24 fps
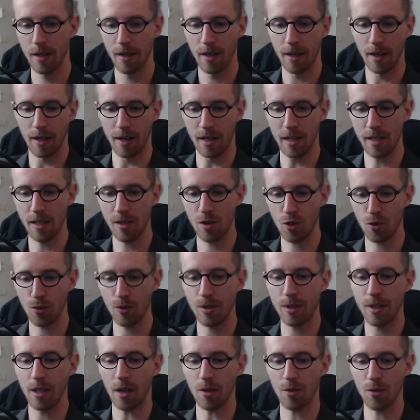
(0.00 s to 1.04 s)
Les
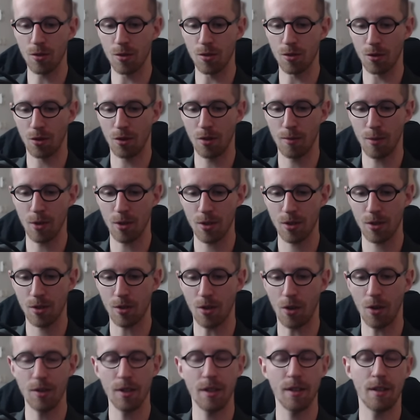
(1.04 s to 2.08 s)
choses sérieuses
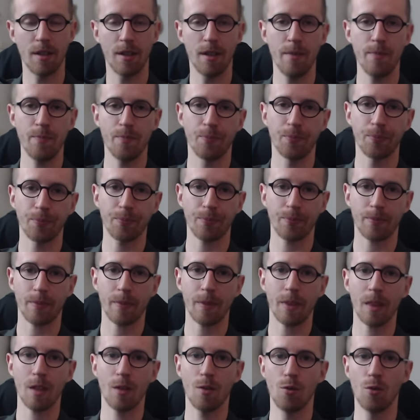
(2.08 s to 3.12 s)
commencent en été
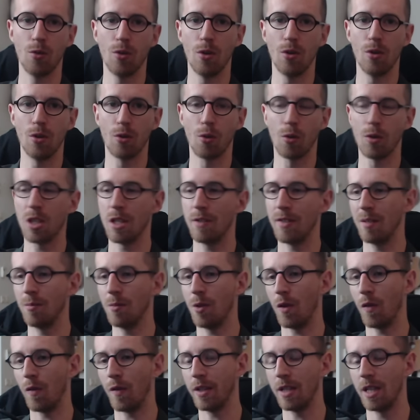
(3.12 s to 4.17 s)
où le gros
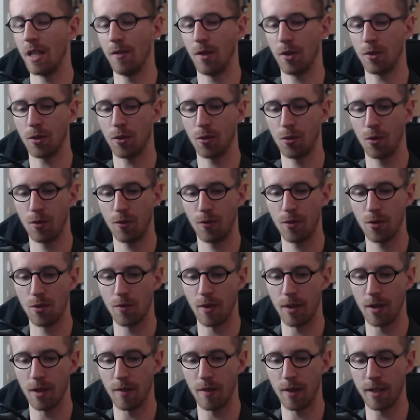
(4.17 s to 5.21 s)
événement en fait des 20 ans de Dofus
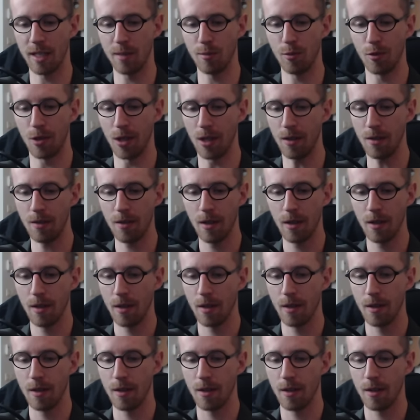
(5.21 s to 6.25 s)
va, va débuter.
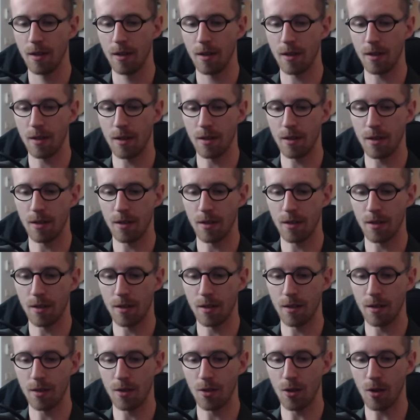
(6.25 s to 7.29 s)

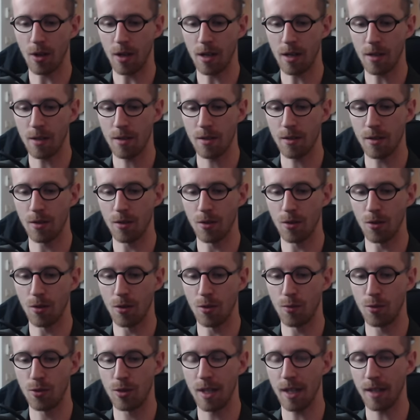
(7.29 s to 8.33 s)
Euh, il y aura
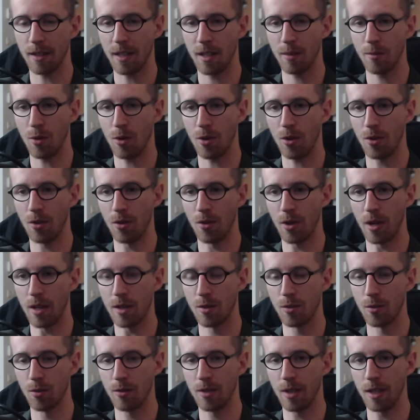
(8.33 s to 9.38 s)
euh, certainement la
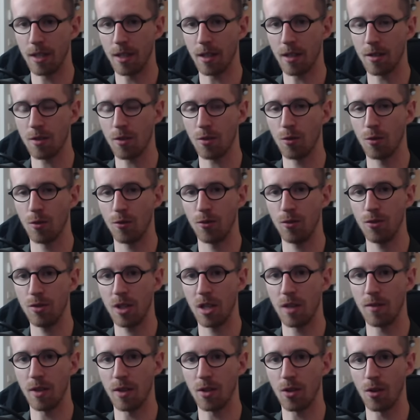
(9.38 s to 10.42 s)
zone des 15 ans de Dofus
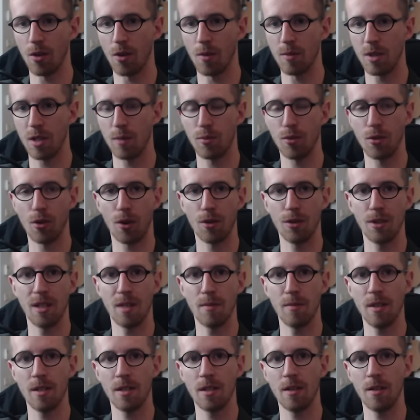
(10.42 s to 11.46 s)
qui va être un petit peu
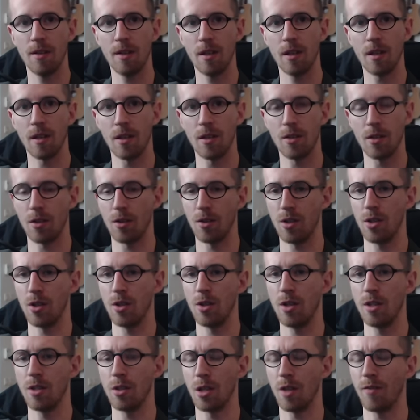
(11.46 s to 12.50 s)
redynamisée.
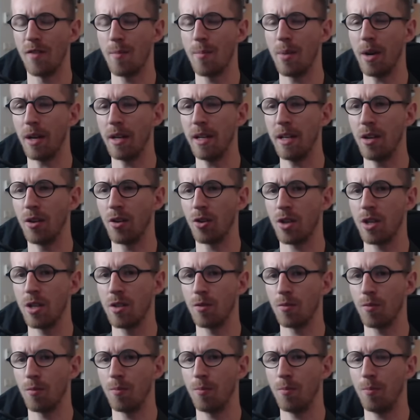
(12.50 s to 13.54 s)
ils, en avaient parlé, alors
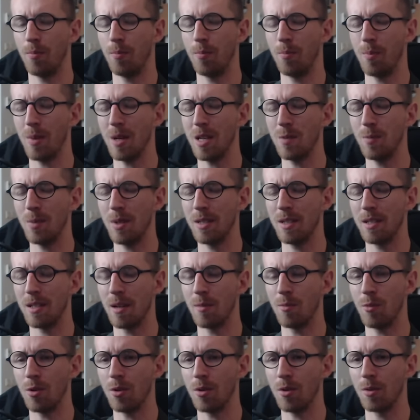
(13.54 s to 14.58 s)
ils n'ont pas
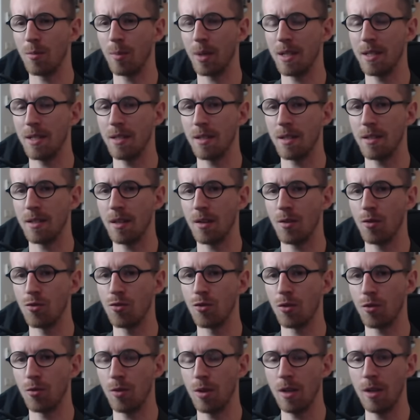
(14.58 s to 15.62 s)
spécialement précisé ça
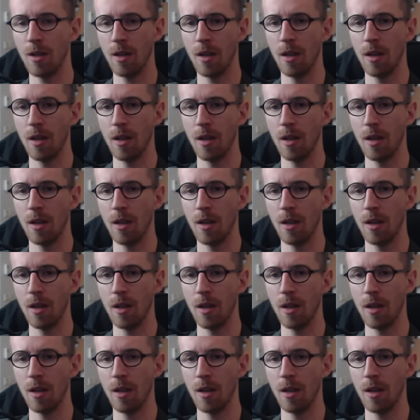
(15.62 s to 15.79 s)
aujourd'hui,